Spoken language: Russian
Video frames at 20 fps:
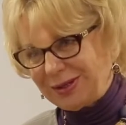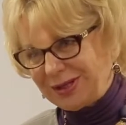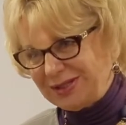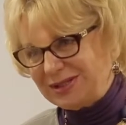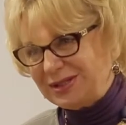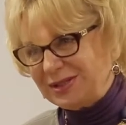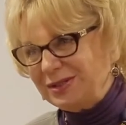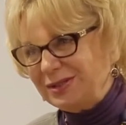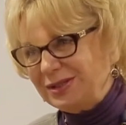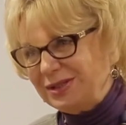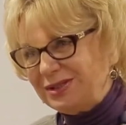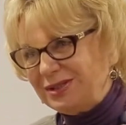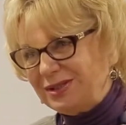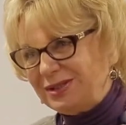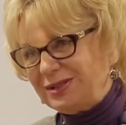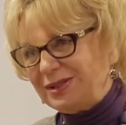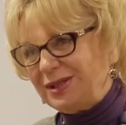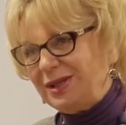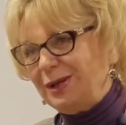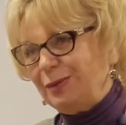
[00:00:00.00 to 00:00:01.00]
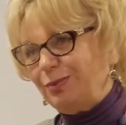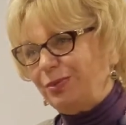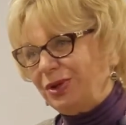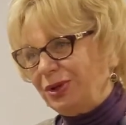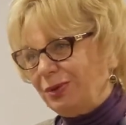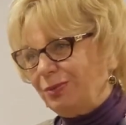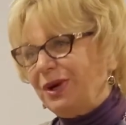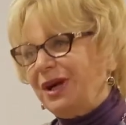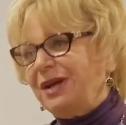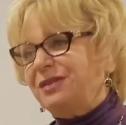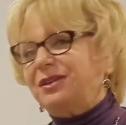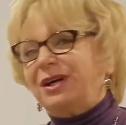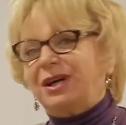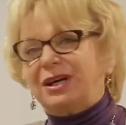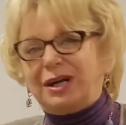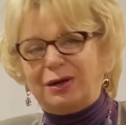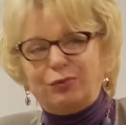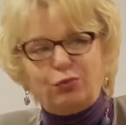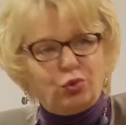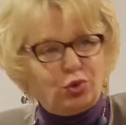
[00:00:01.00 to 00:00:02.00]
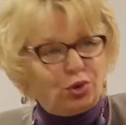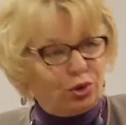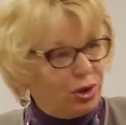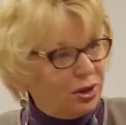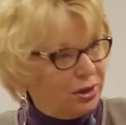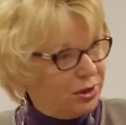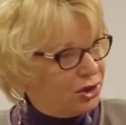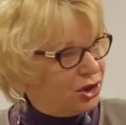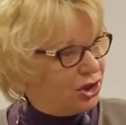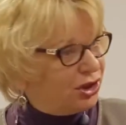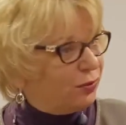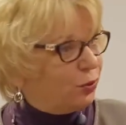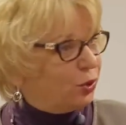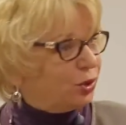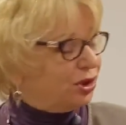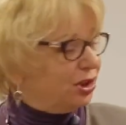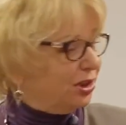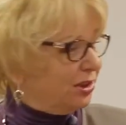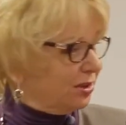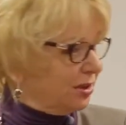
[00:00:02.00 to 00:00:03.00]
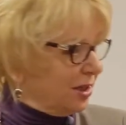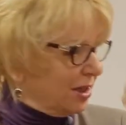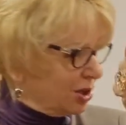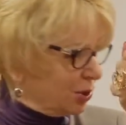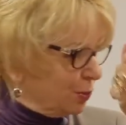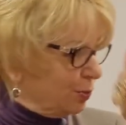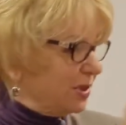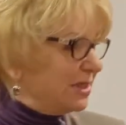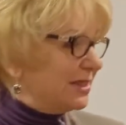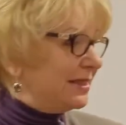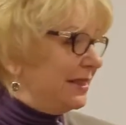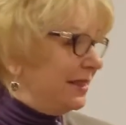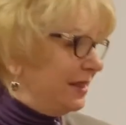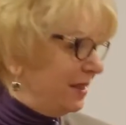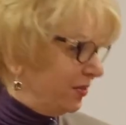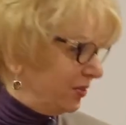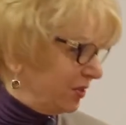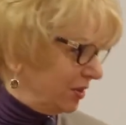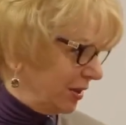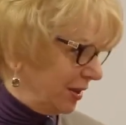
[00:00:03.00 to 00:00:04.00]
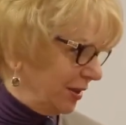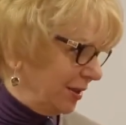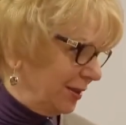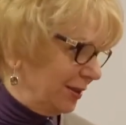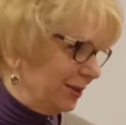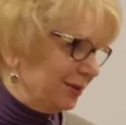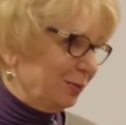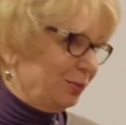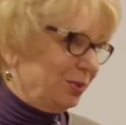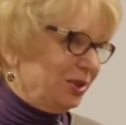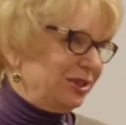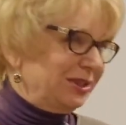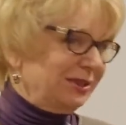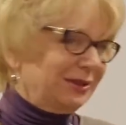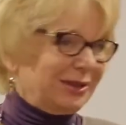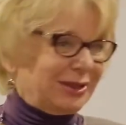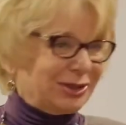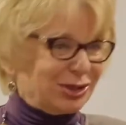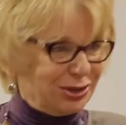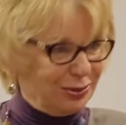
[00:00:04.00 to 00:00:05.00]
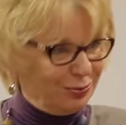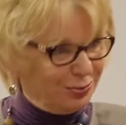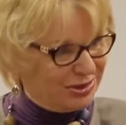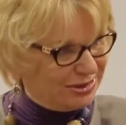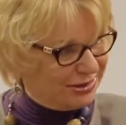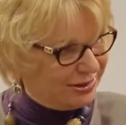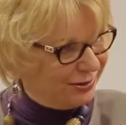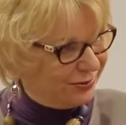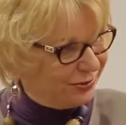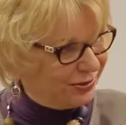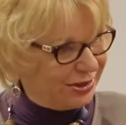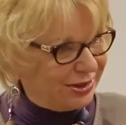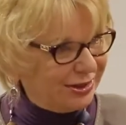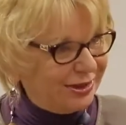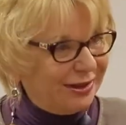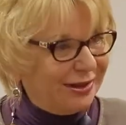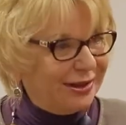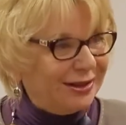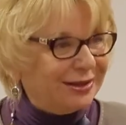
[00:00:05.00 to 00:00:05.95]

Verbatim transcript: растила детей, понимает, каково четвертый этаж без лифта, это пятиэтажка без лифта,